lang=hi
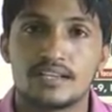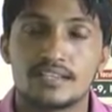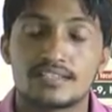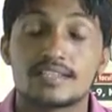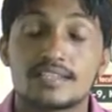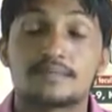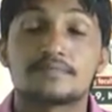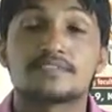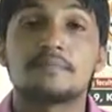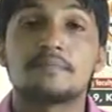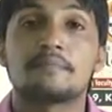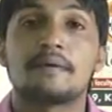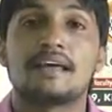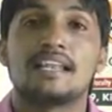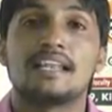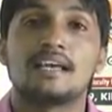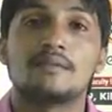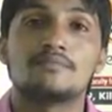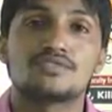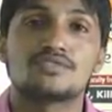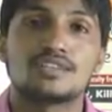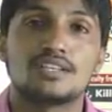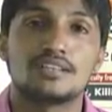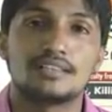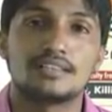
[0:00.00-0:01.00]
सबसे पहले
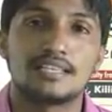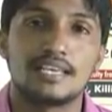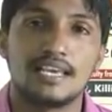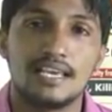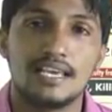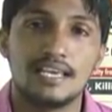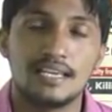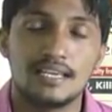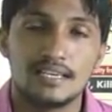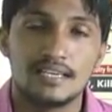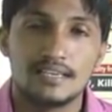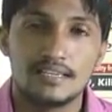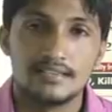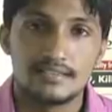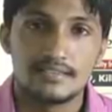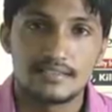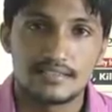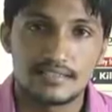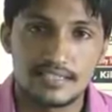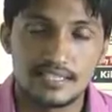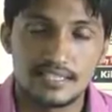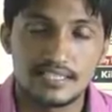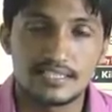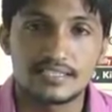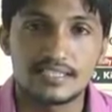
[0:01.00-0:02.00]
हम चलते हैं
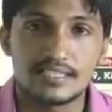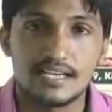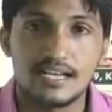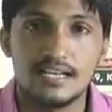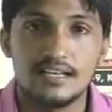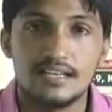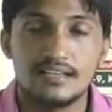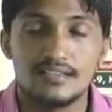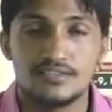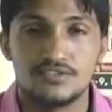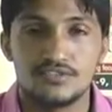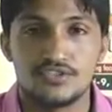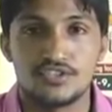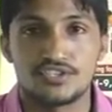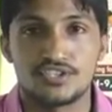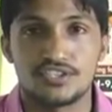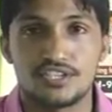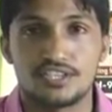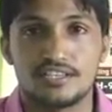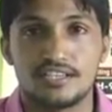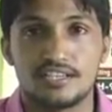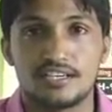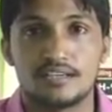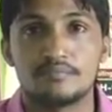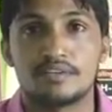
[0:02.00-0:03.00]
सिरसा जिसे
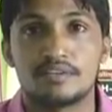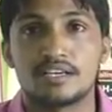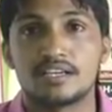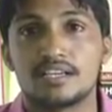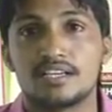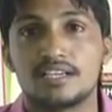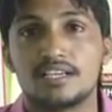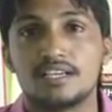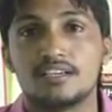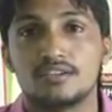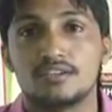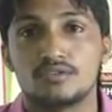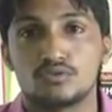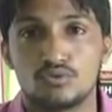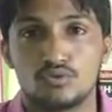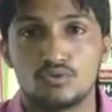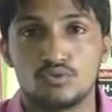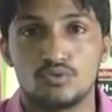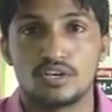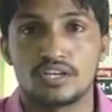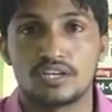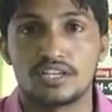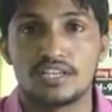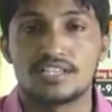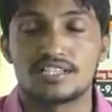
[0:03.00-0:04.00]
धर्मनगरी
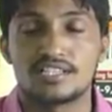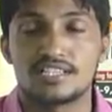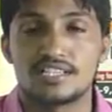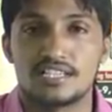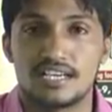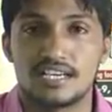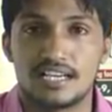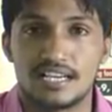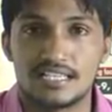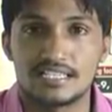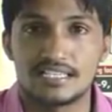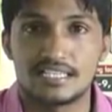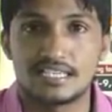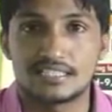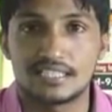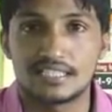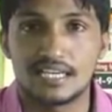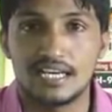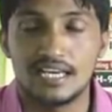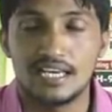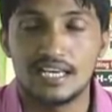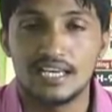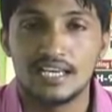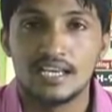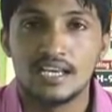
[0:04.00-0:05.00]
गुरुनगरी से जाना जाता
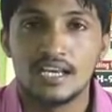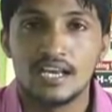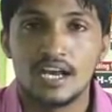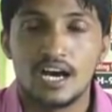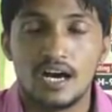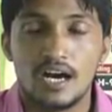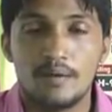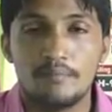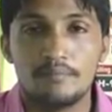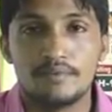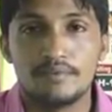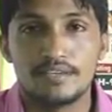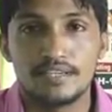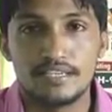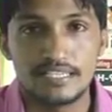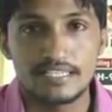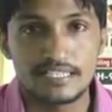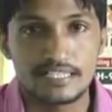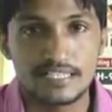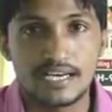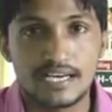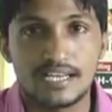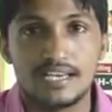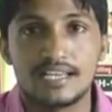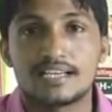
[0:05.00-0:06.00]
है हम
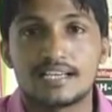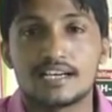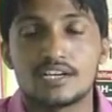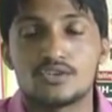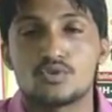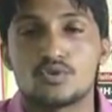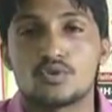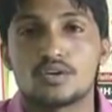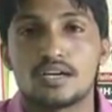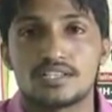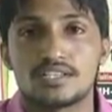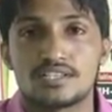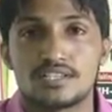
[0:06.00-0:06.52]
इसका लेखा जोखा